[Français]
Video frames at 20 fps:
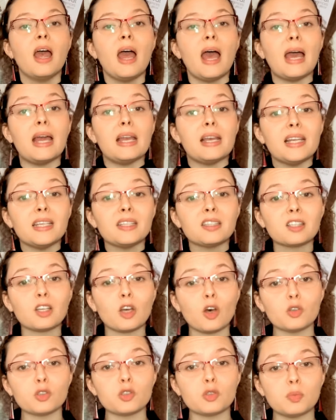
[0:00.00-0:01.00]
elle est
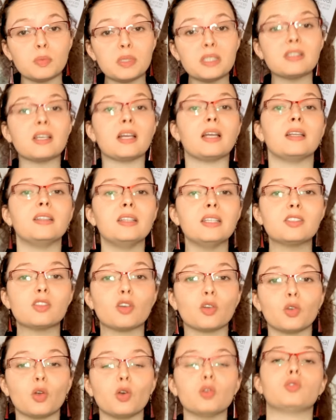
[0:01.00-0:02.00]
transmise à la
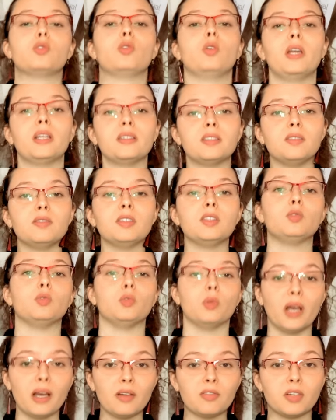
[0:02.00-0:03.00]
descendance de
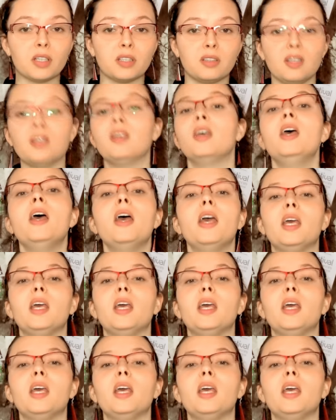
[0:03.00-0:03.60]
l'individu infecté